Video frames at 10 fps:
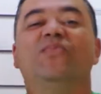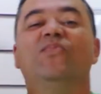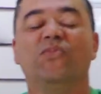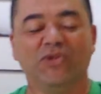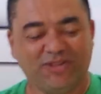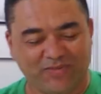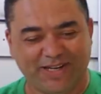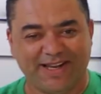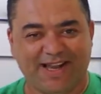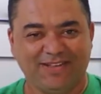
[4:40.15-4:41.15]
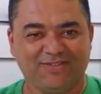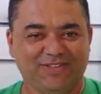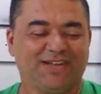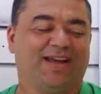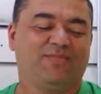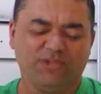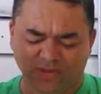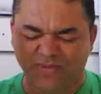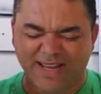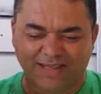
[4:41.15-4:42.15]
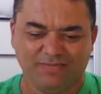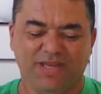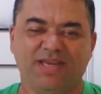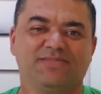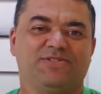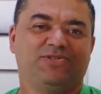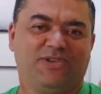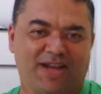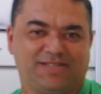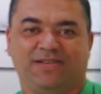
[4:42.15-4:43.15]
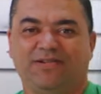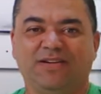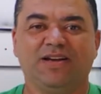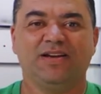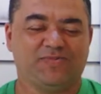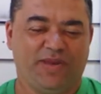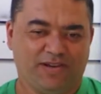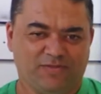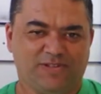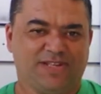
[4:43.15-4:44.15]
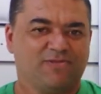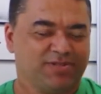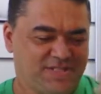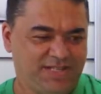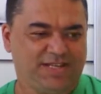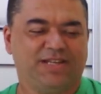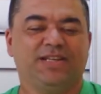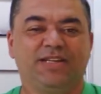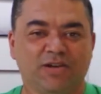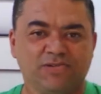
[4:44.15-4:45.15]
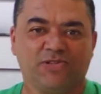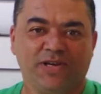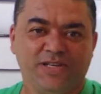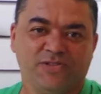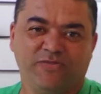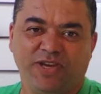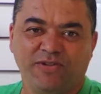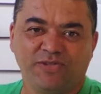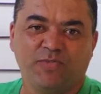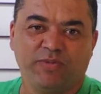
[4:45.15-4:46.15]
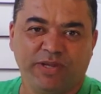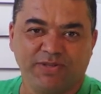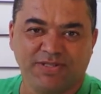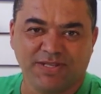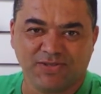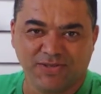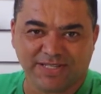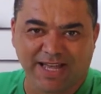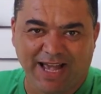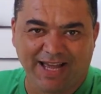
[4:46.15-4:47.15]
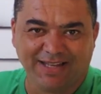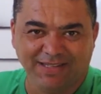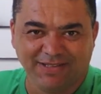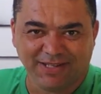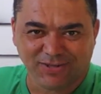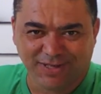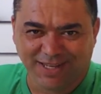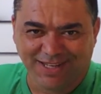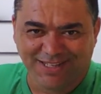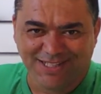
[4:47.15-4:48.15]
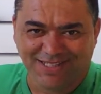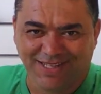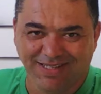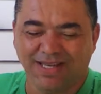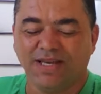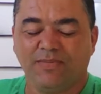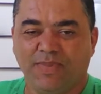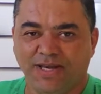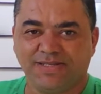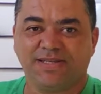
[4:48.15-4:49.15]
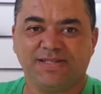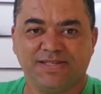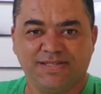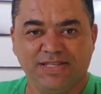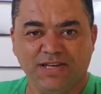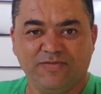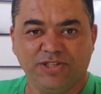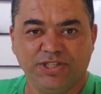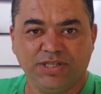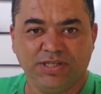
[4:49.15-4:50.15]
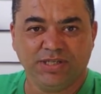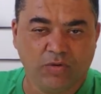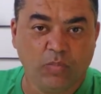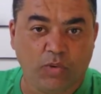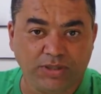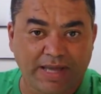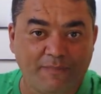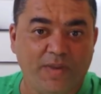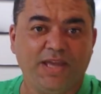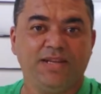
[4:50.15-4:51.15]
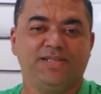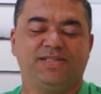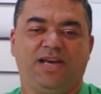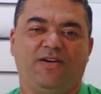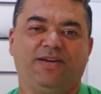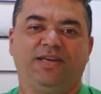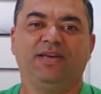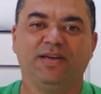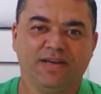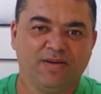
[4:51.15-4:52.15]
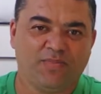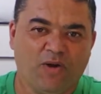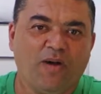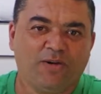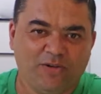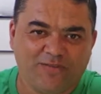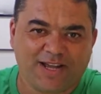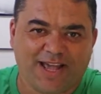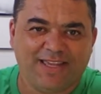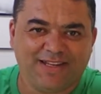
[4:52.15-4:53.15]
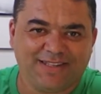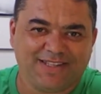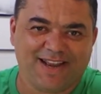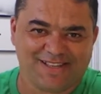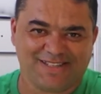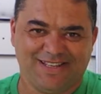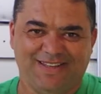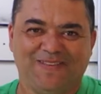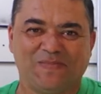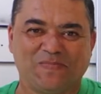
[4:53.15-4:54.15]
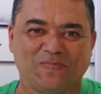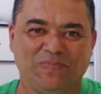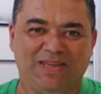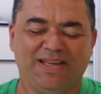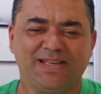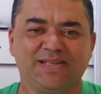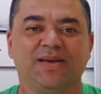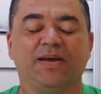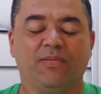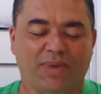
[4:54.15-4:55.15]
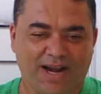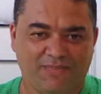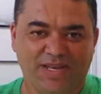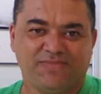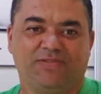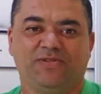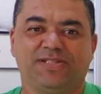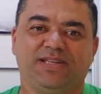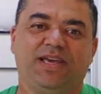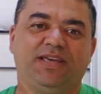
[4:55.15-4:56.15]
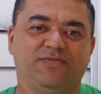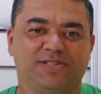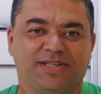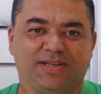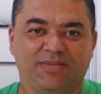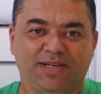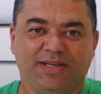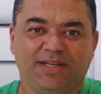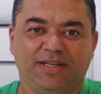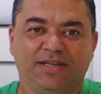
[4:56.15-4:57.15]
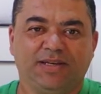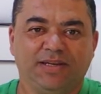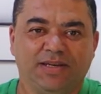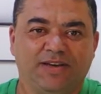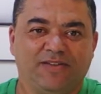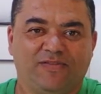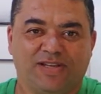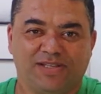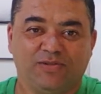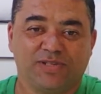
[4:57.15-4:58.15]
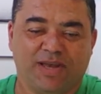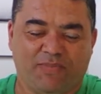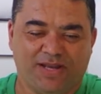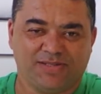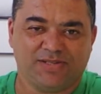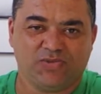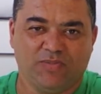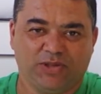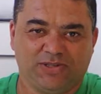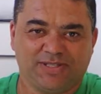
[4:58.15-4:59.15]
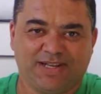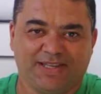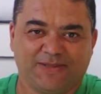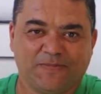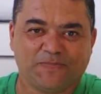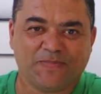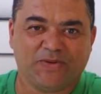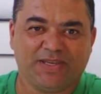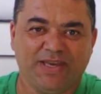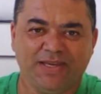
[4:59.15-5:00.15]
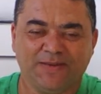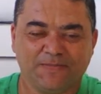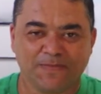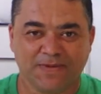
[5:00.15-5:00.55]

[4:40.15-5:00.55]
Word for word: Muito obrigado, viu, cara? Muito obrigado mesmo, de coração. Espero que você consiga não só resolver os problemas da sua Sahara aí, ou da sua queridinha aí, mas que sirva de um pontapé inicial aí para uma nova carreira que está nascendo aí. Beleza? Parabéns para você aí, você está brilhando aí fazendo uns reparos na sua motocicleta, ok?